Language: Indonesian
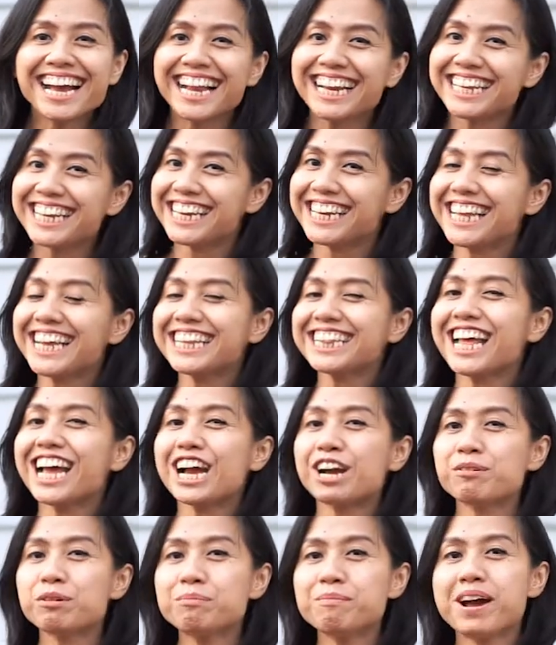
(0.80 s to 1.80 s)
kali ini kita
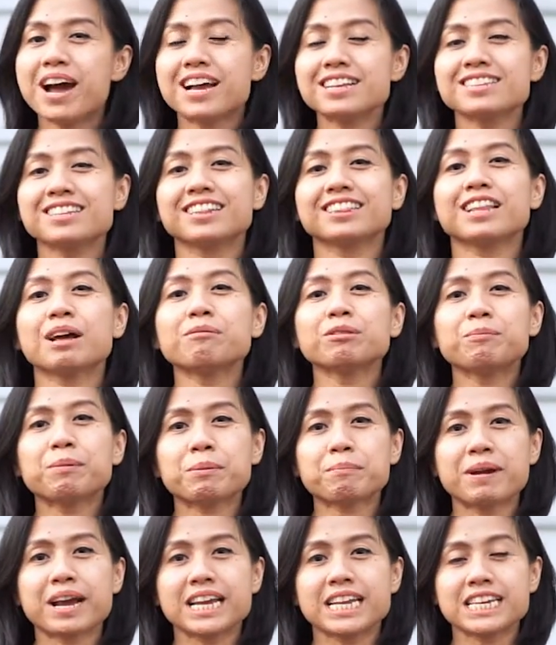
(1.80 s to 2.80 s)
akan membahas tentang
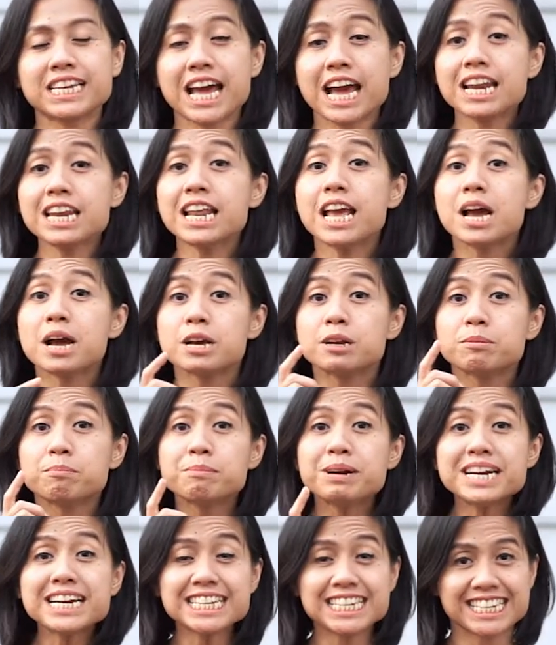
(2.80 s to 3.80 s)
permainan
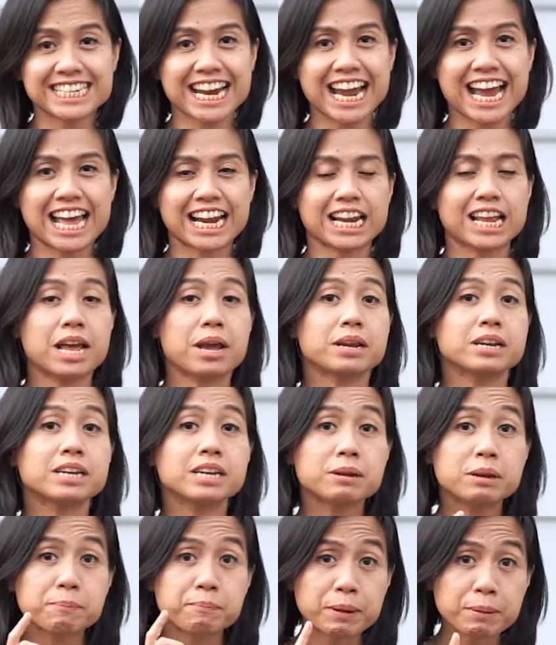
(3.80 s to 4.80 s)
mengejar.
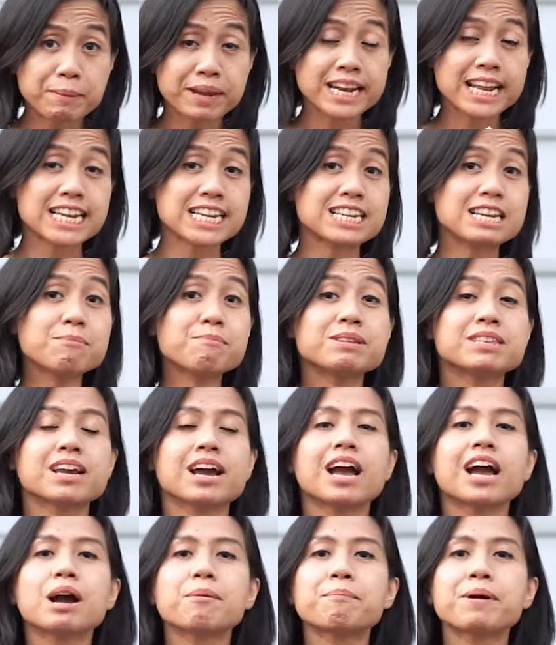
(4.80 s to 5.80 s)
Di permainan ini bisa
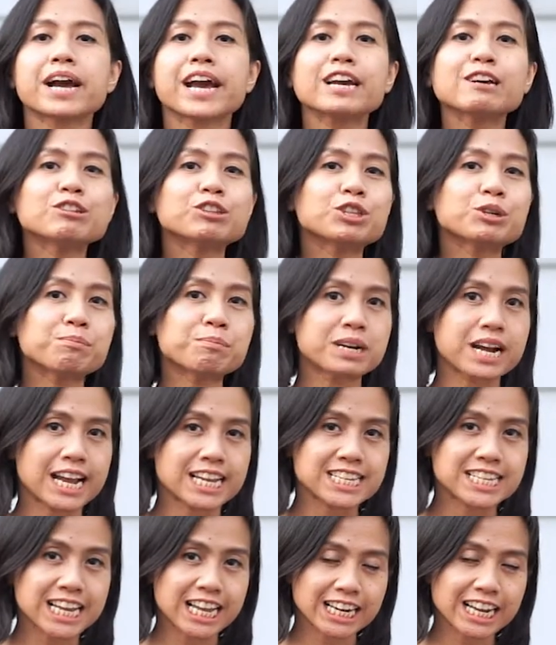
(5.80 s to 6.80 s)
kakak pakai untuk
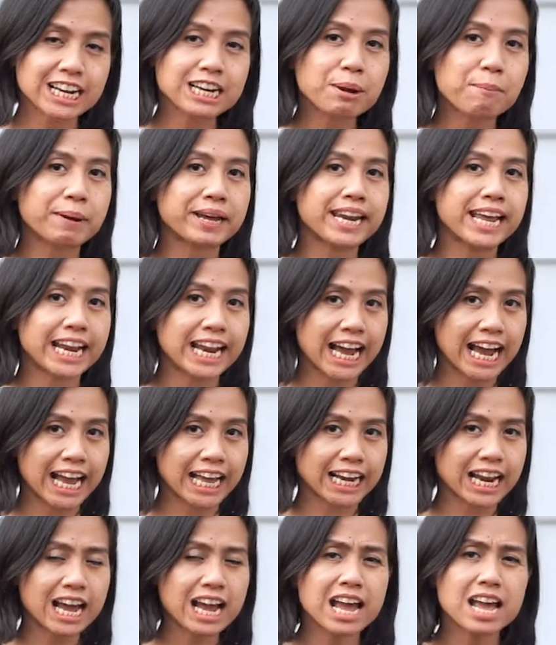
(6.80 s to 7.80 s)
mengajarkan kepada
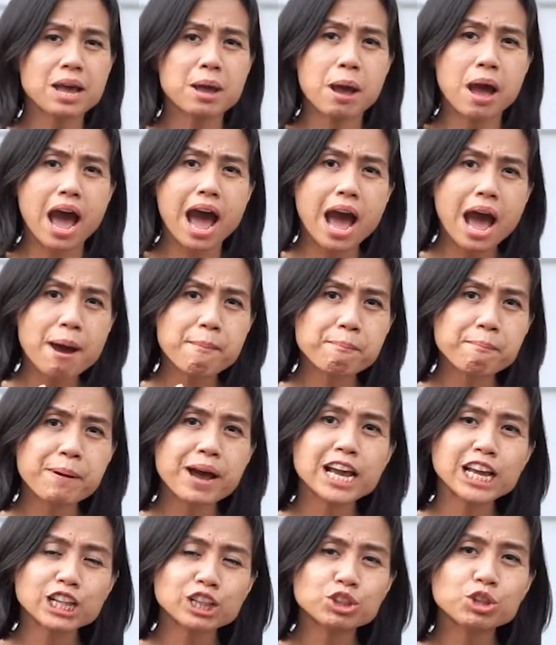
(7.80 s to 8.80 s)
anak-anak
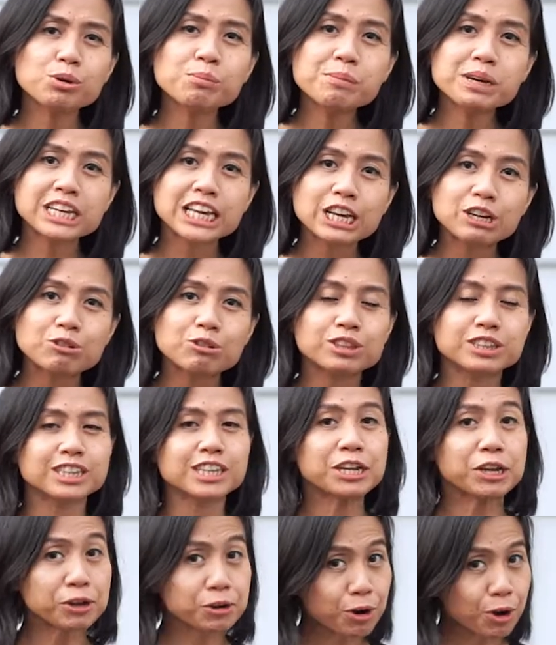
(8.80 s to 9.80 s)
apa itu
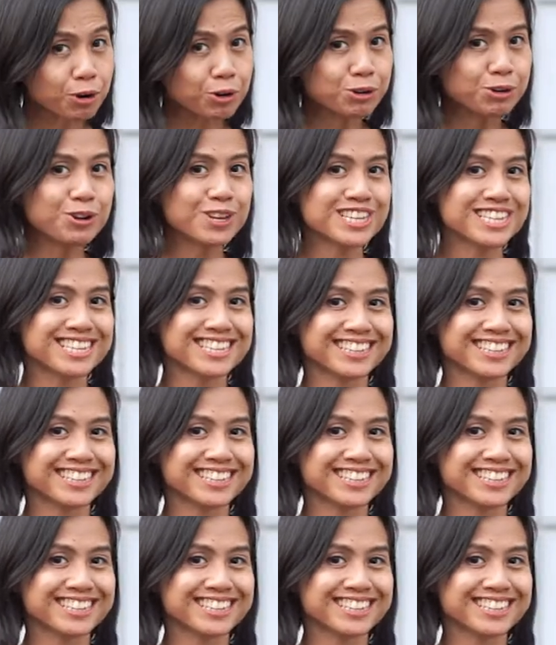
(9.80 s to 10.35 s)
mengikuti roh kudus.